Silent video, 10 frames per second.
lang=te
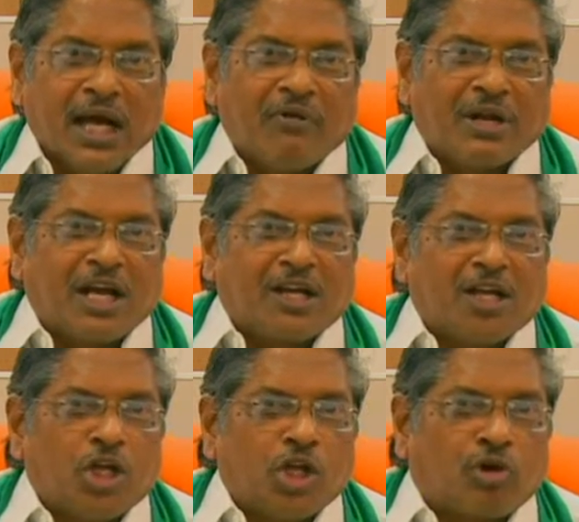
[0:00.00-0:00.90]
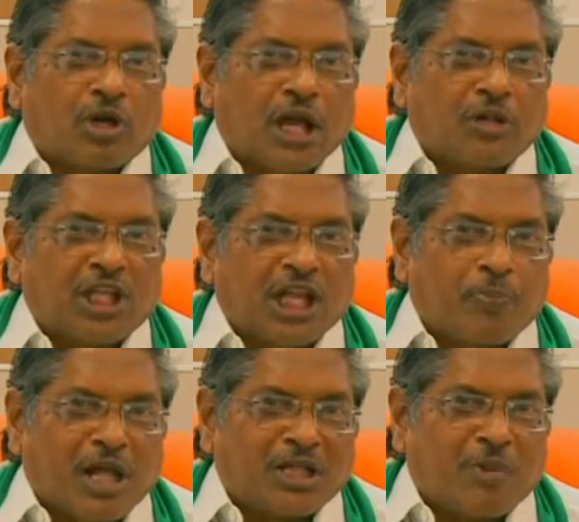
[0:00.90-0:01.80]
అవనిగడ్డ నియోజకవర్గాలు తీర
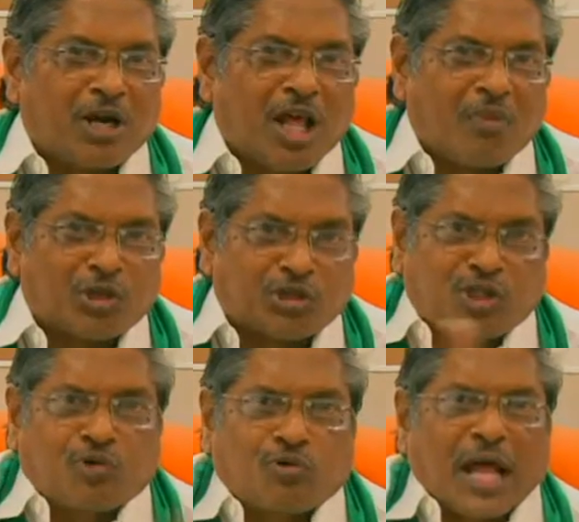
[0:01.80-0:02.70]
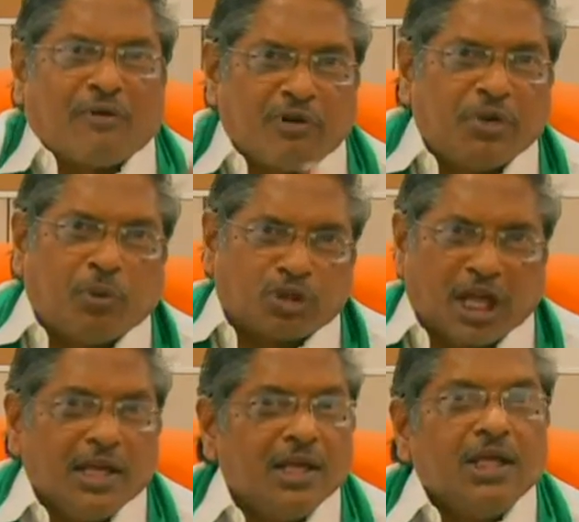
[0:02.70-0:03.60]
ప్రాంత మండలాలు మొత్తం కూడా
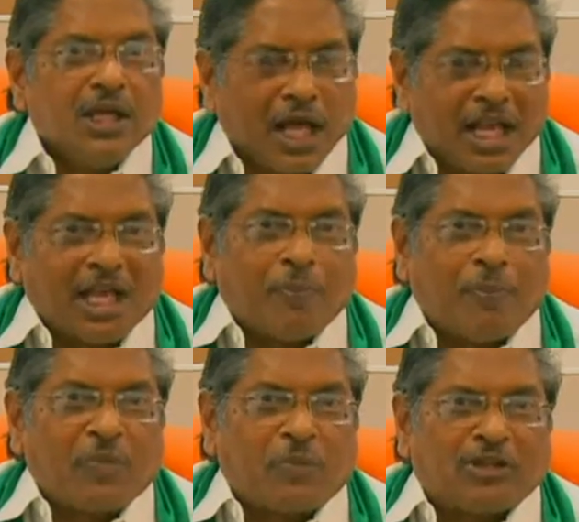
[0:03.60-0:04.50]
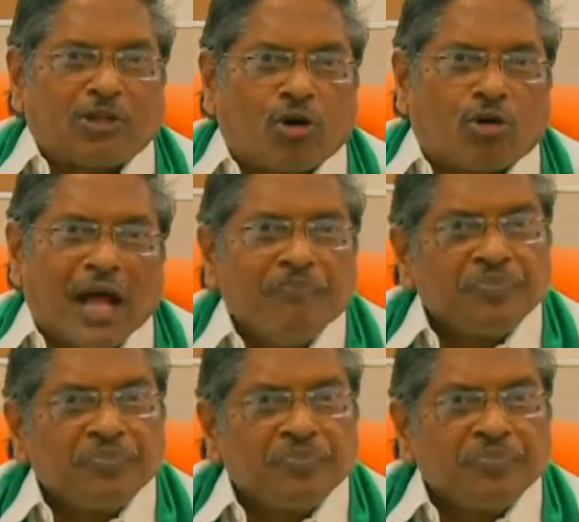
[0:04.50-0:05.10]
ఎండిపోతున్నాయి అలాగే పై ప్రాంతంలో కూడా